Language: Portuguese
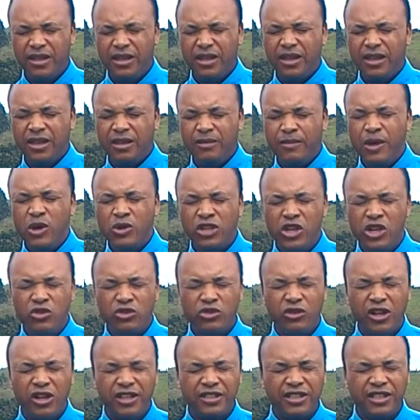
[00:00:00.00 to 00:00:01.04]
Meu Deus,
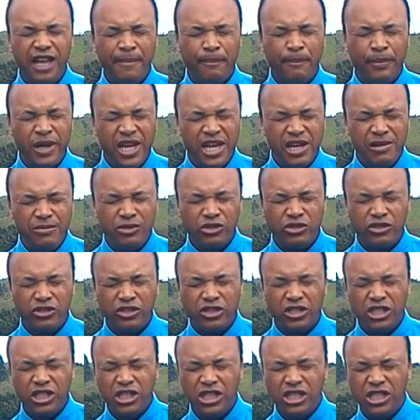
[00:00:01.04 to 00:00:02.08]
nós sabemos
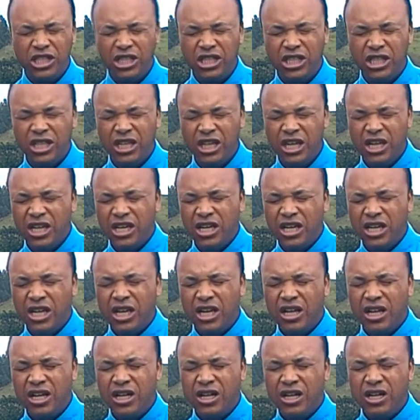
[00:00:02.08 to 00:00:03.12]
que
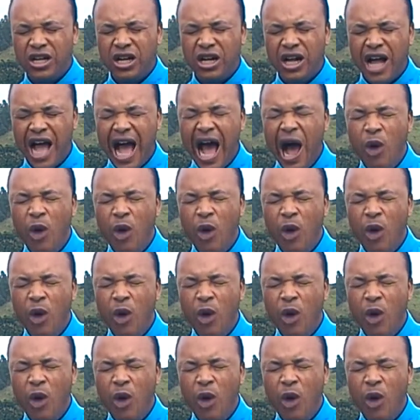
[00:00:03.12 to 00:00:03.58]
há um